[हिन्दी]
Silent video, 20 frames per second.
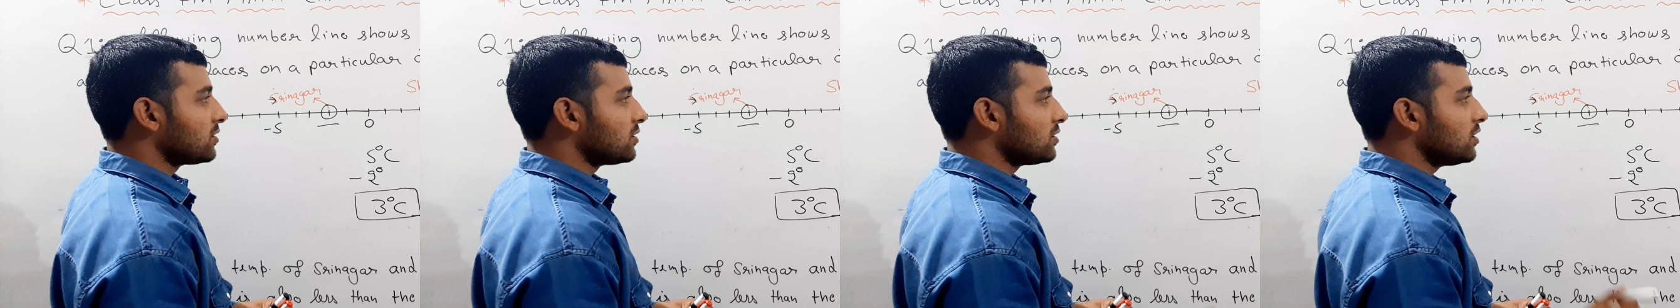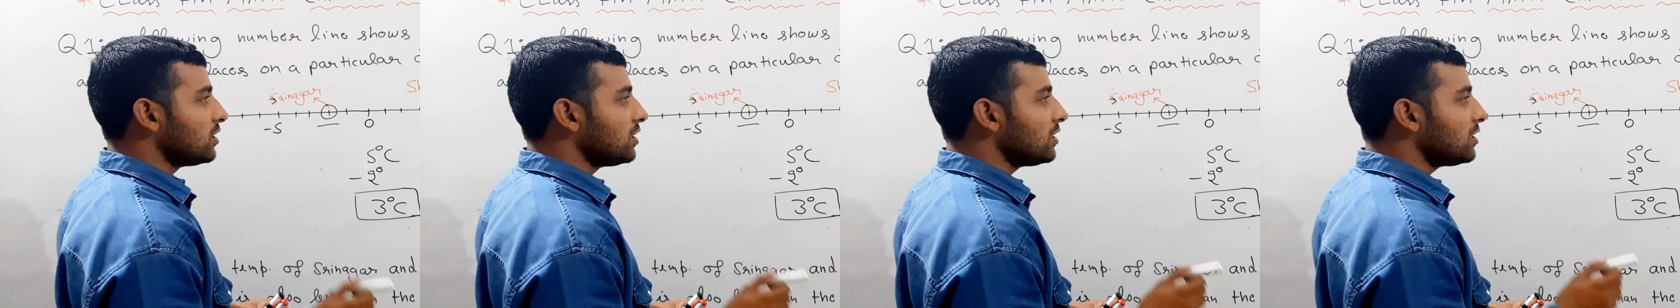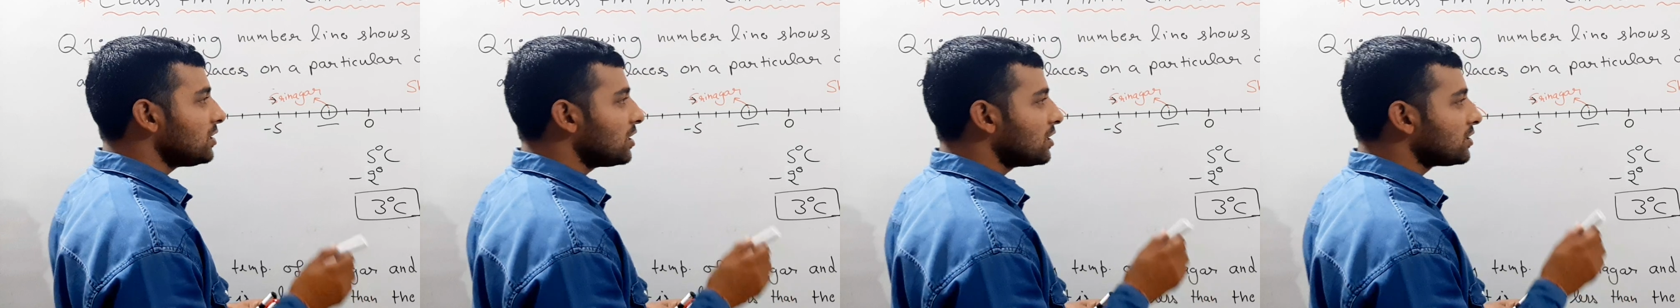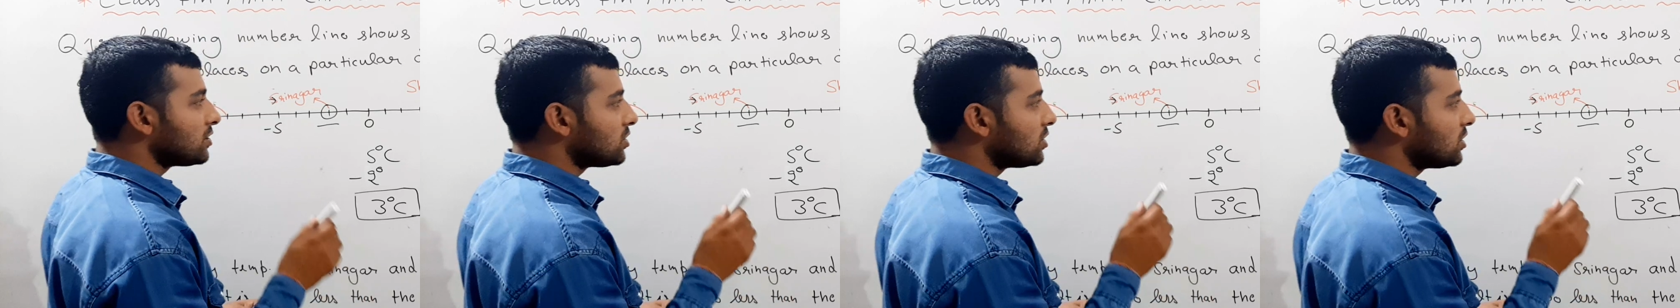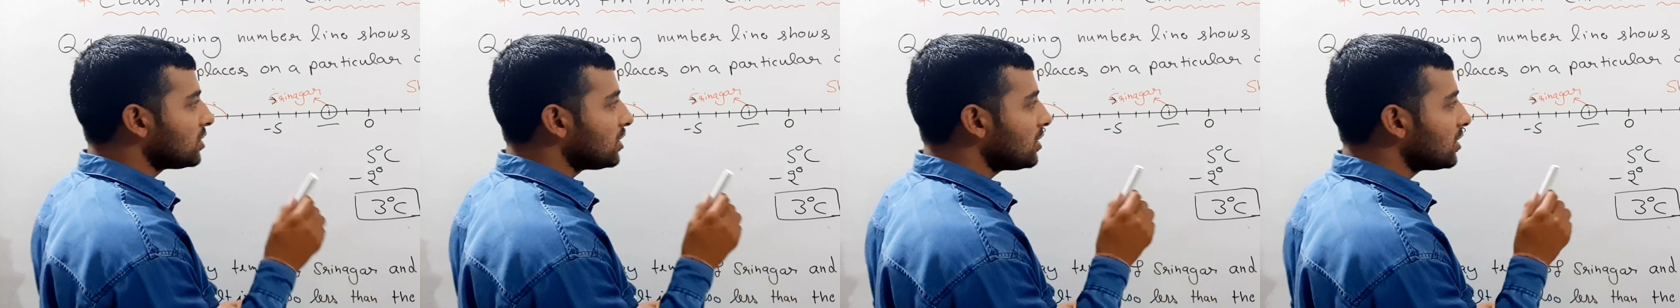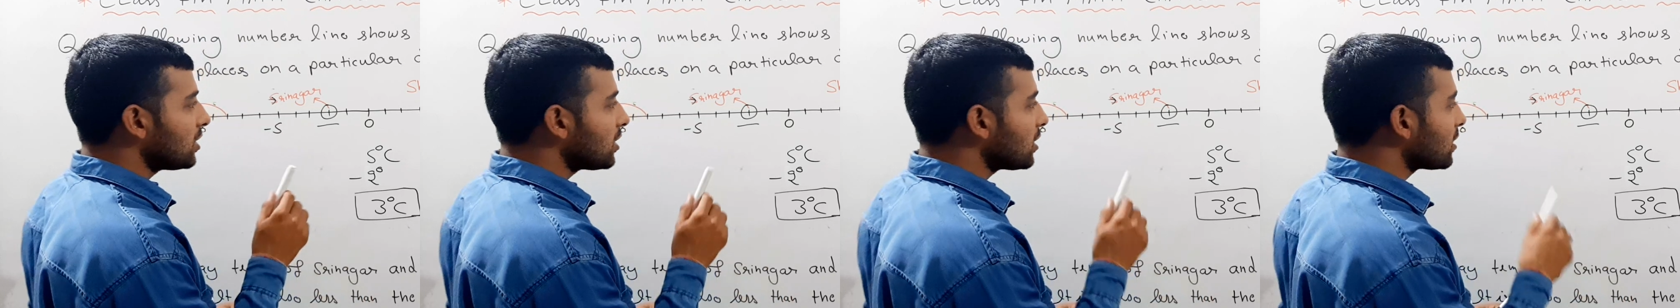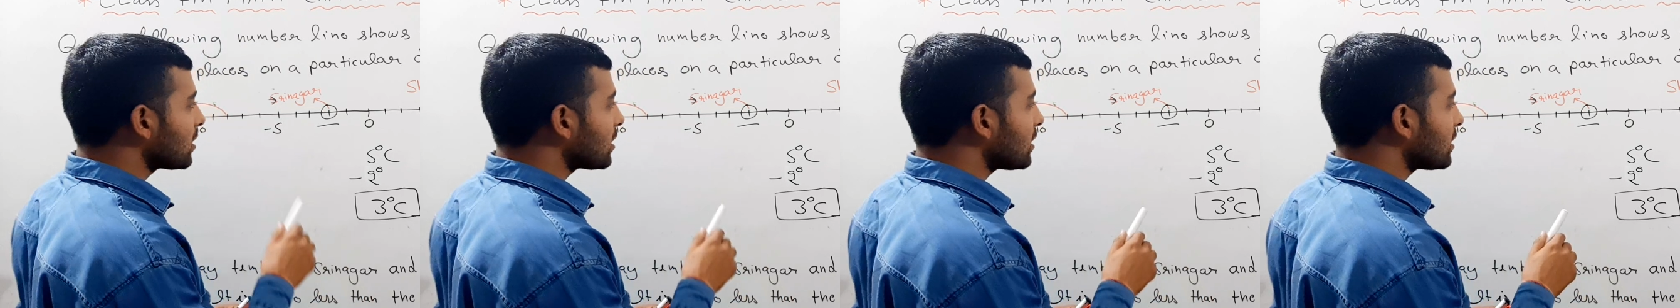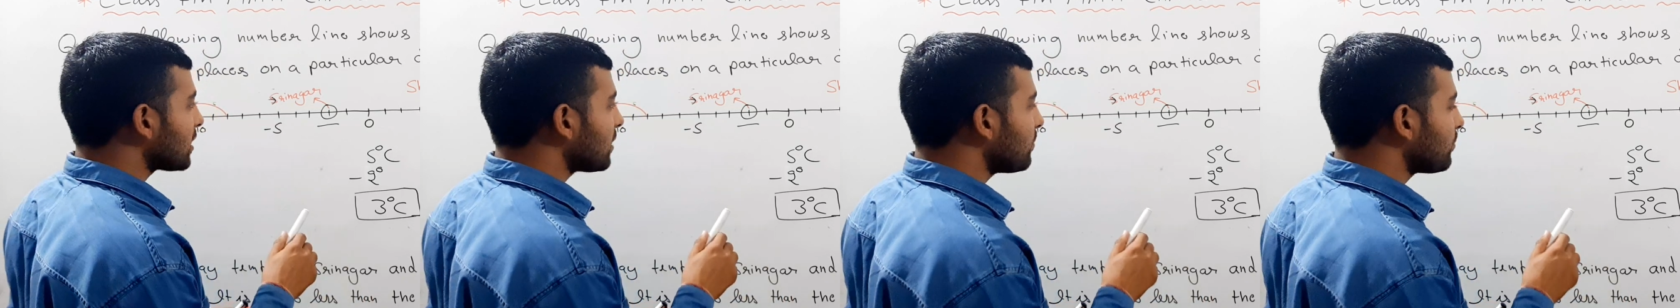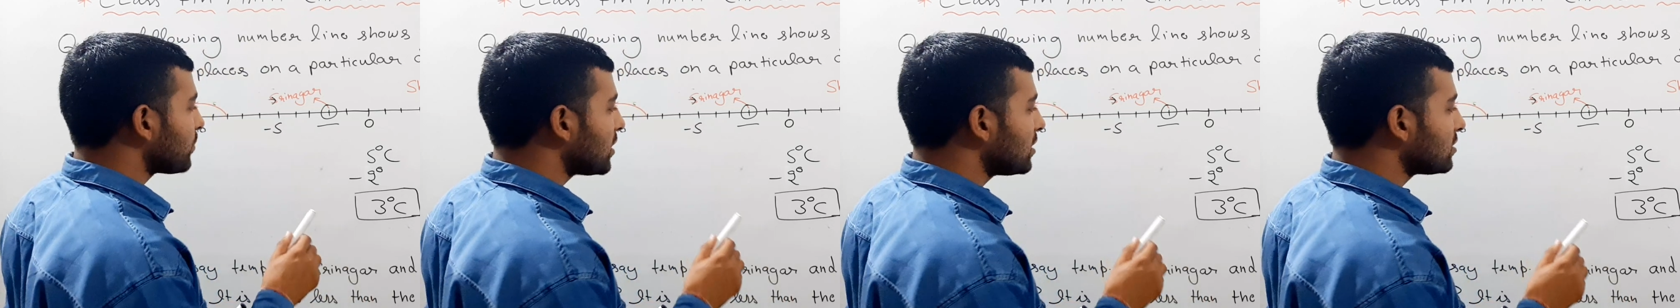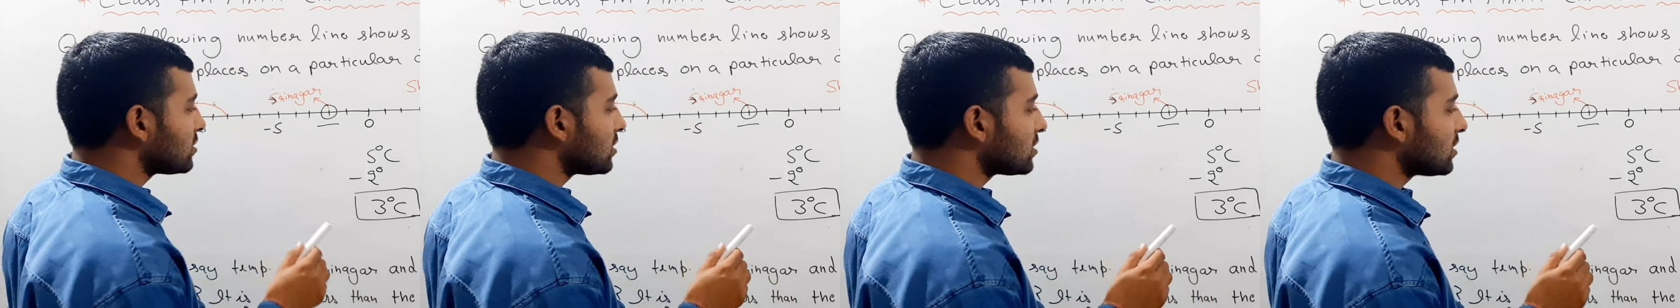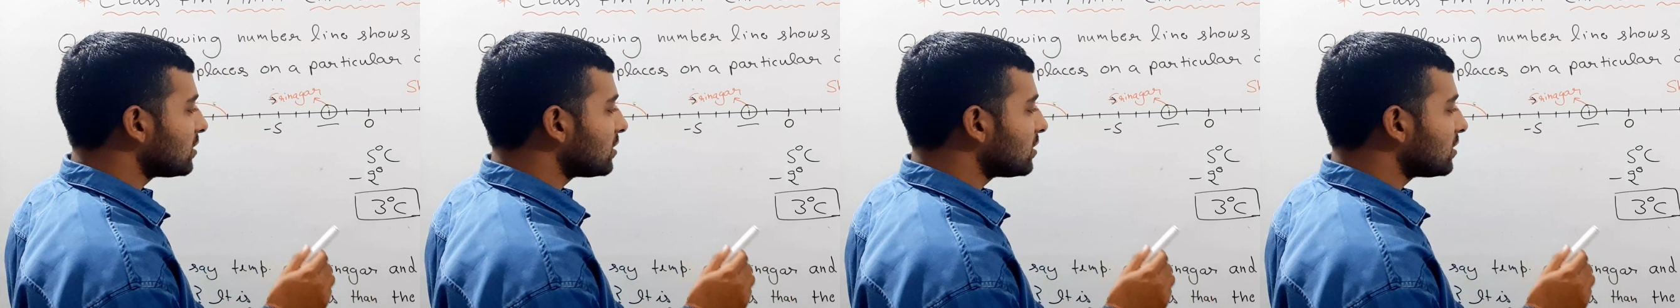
कि ये श्रीनगर के टेम्परेचर